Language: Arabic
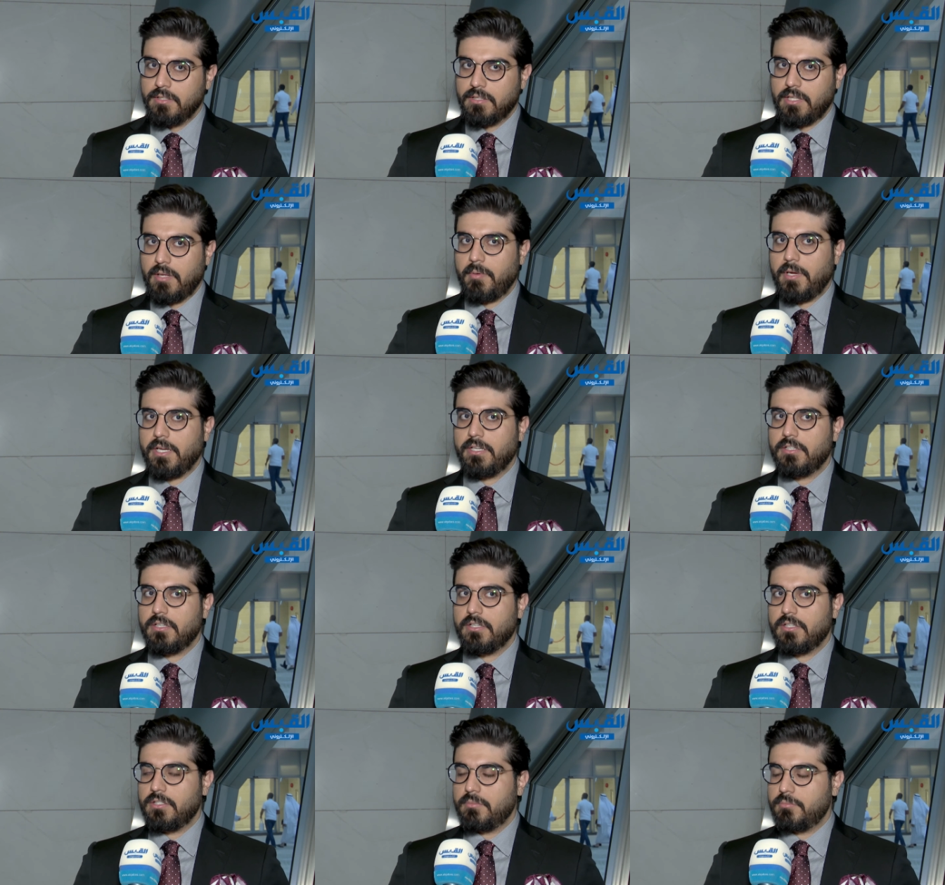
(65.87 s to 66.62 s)
طبعا
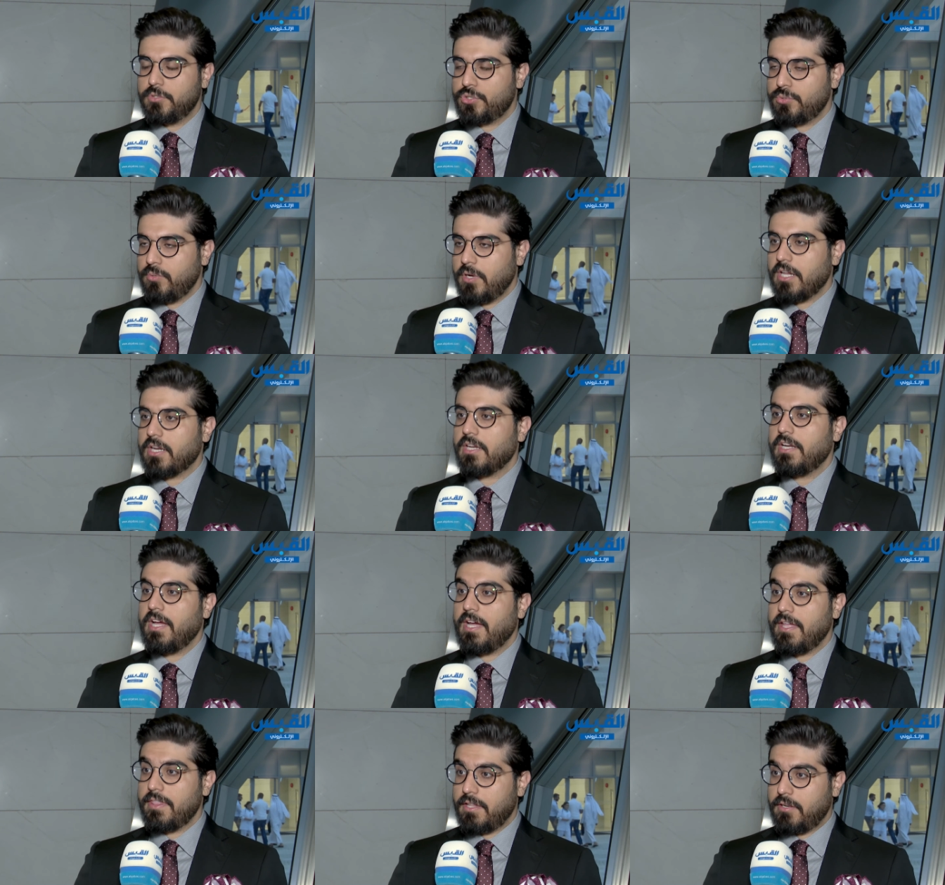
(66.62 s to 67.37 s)
المشوار
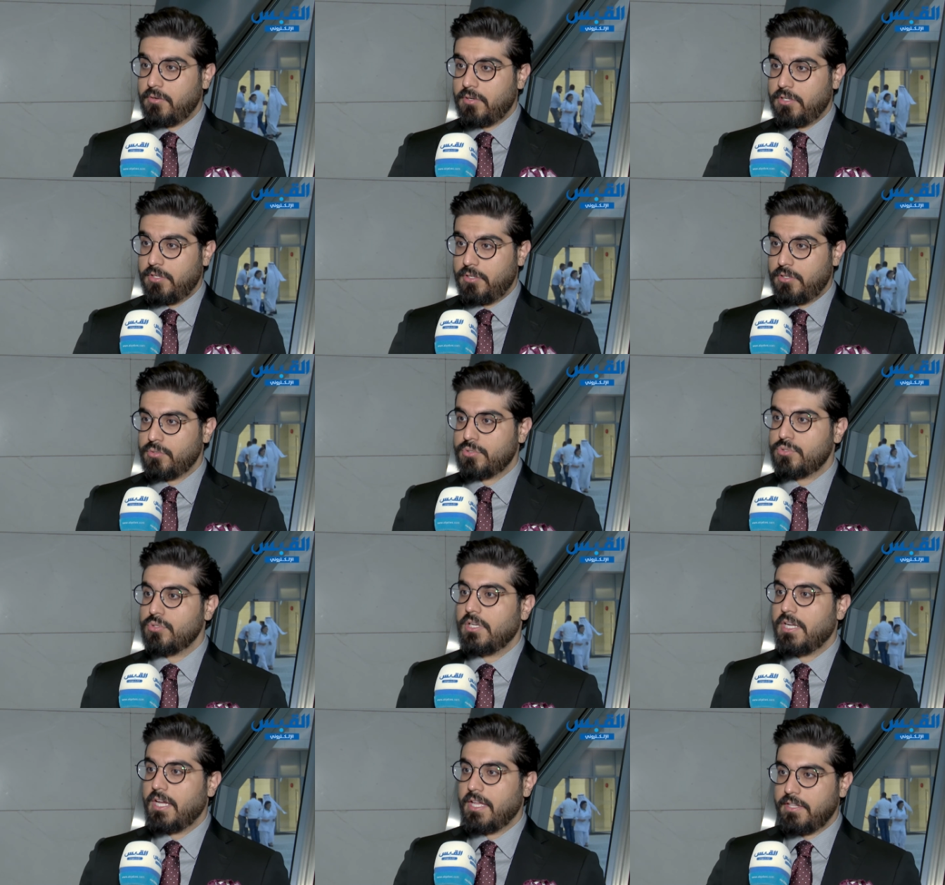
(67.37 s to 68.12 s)
لهذا
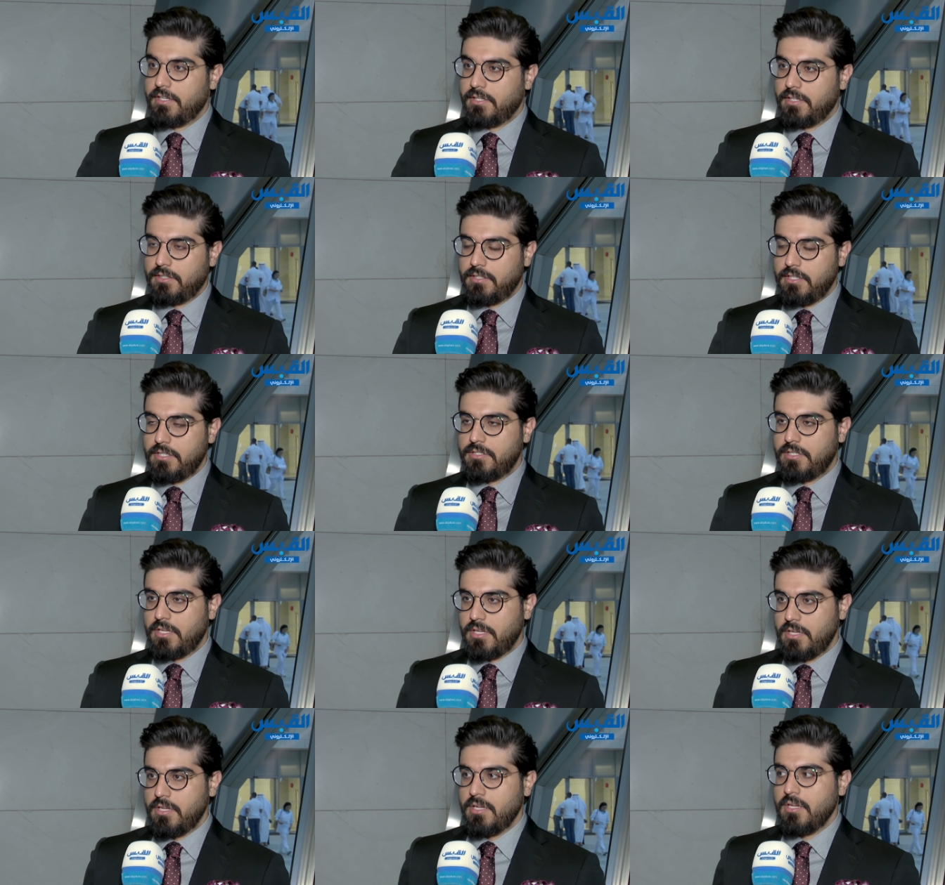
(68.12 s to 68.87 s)
للوصول لهذه
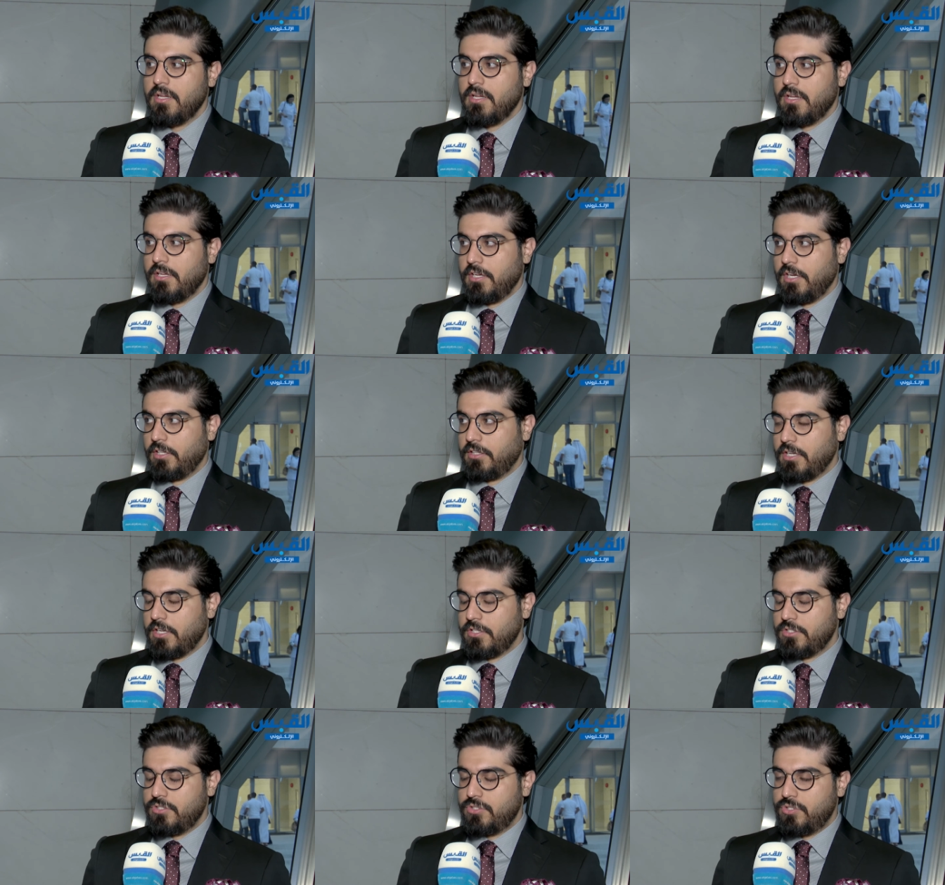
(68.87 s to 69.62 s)
النتيجة
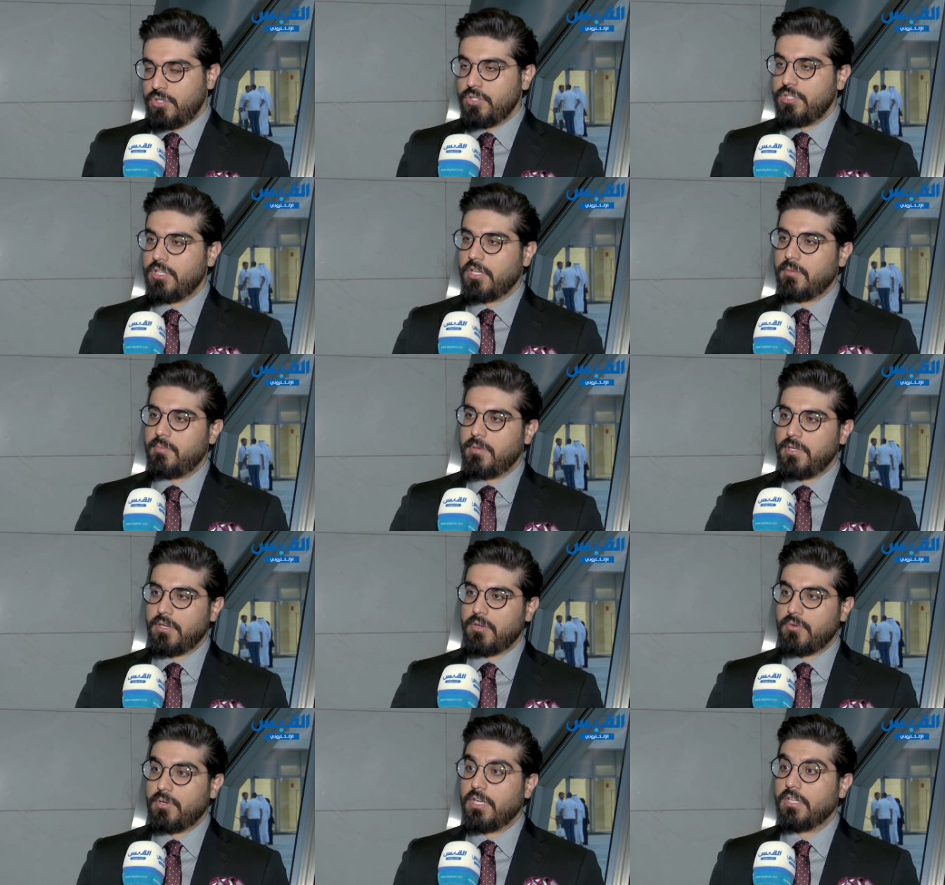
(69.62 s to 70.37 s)
يحتاج جهد
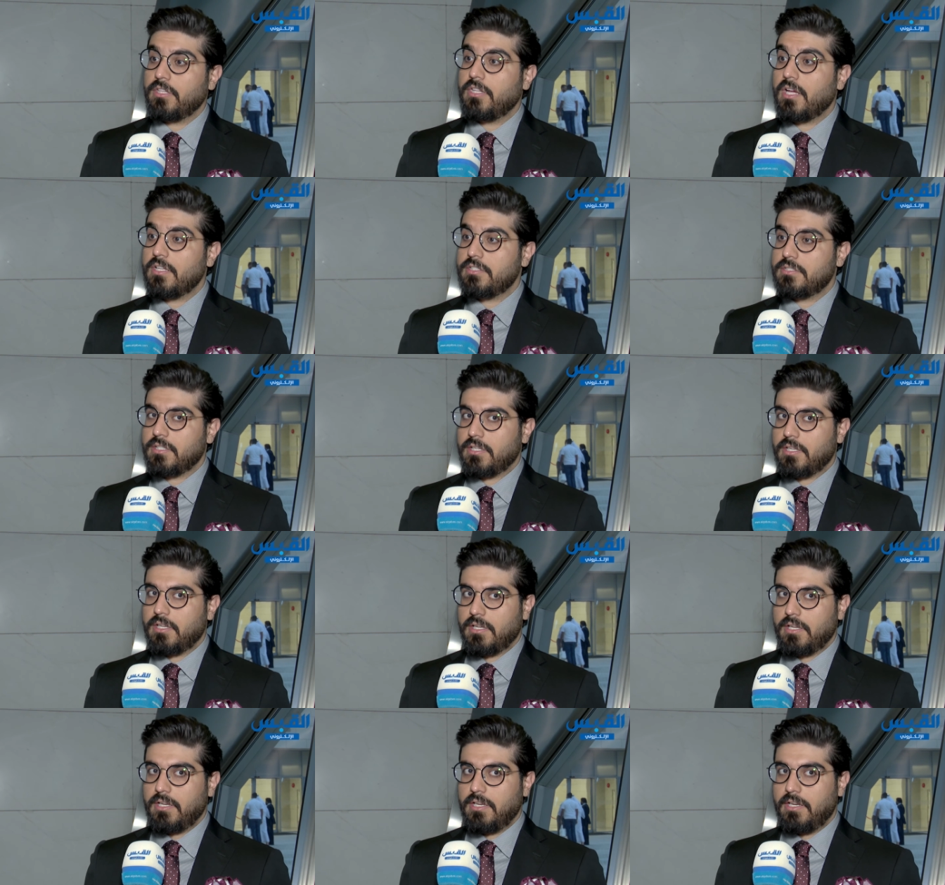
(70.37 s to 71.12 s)
كبير ويحتاج
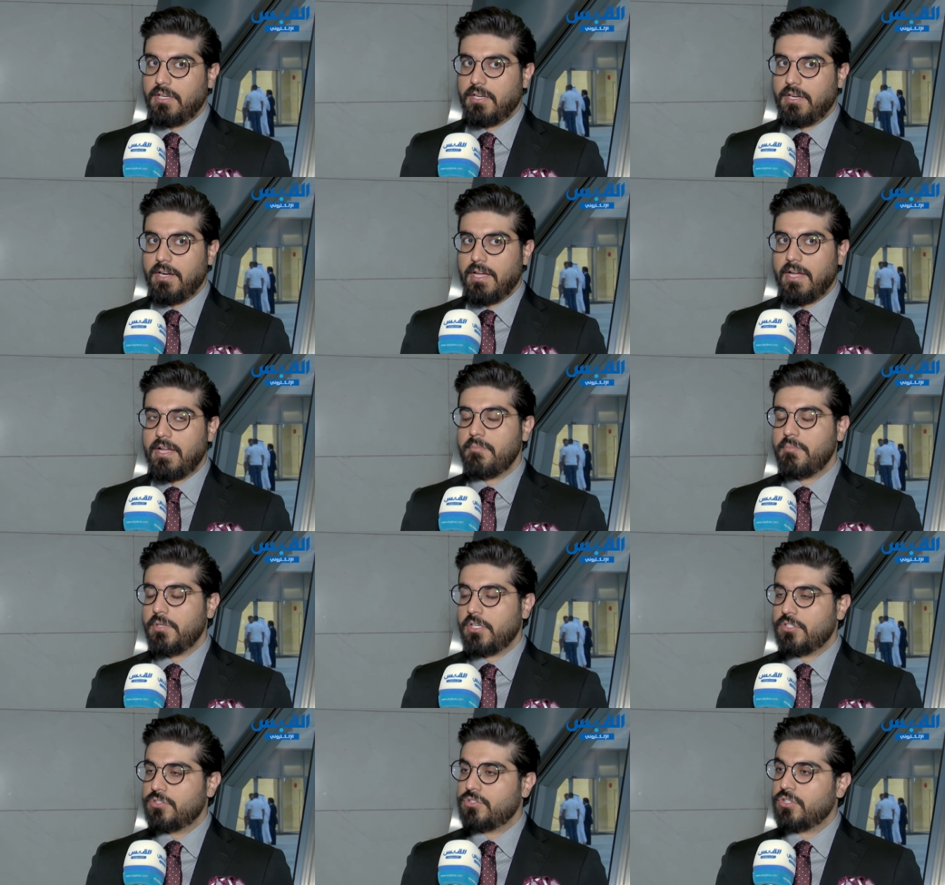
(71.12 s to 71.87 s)
الأهم
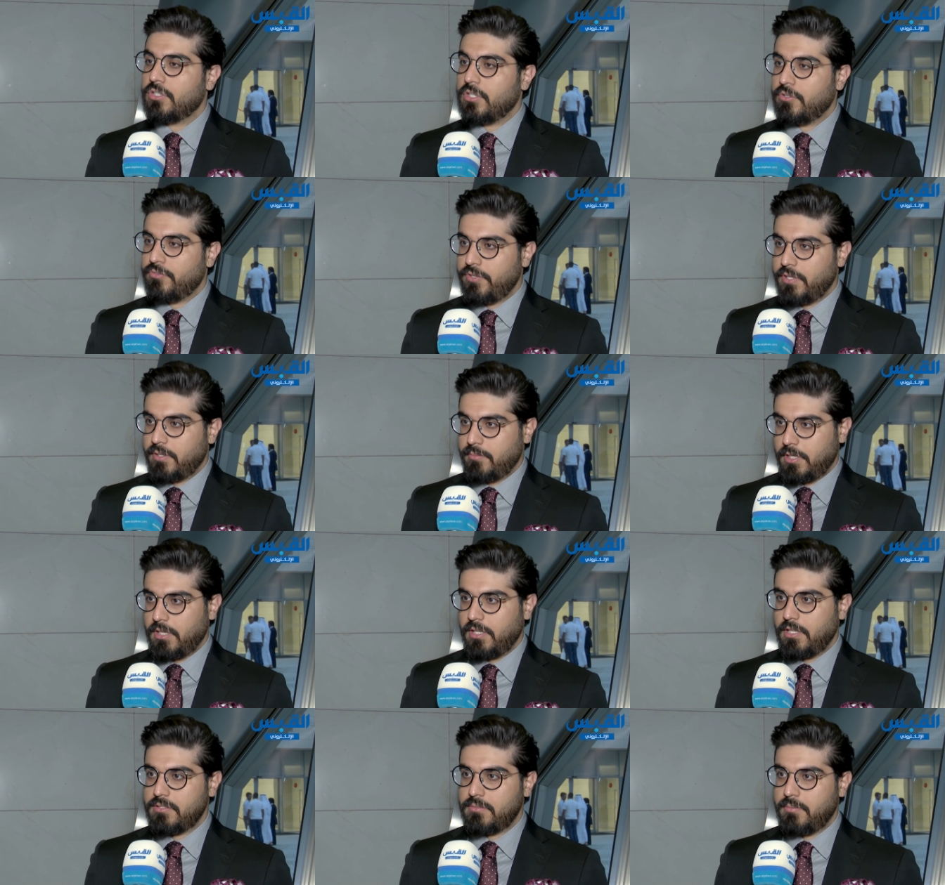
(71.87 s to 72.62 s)
من الجهد توفيق
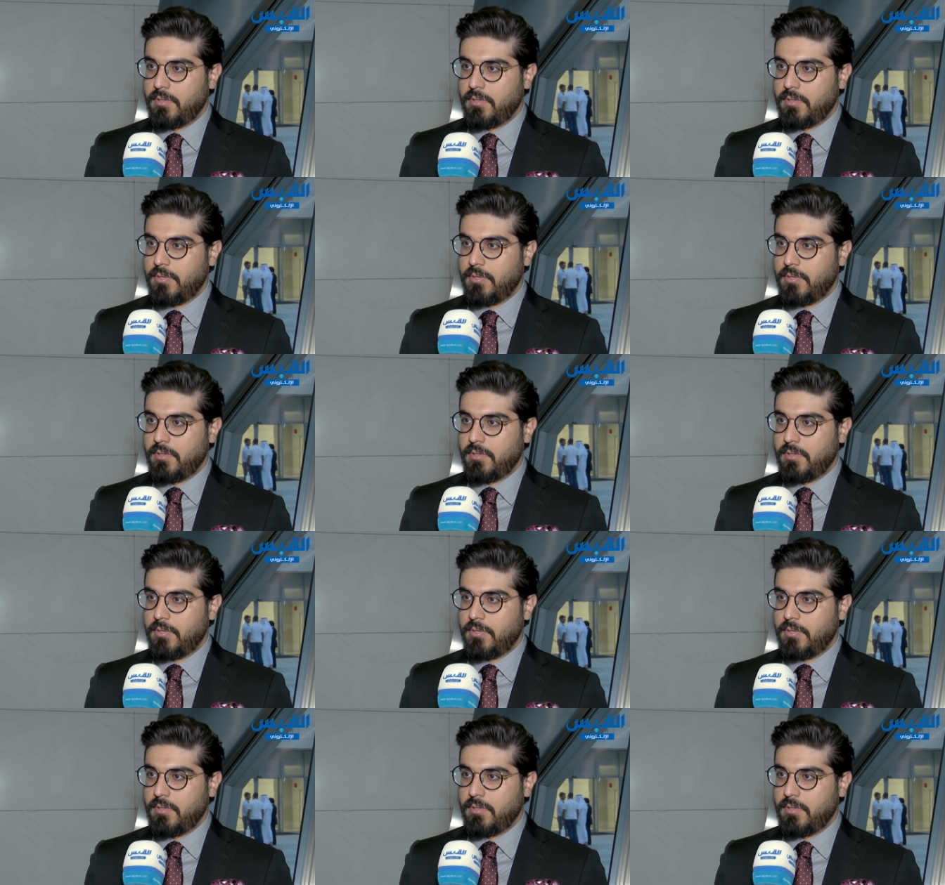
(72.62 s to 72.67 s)
من الله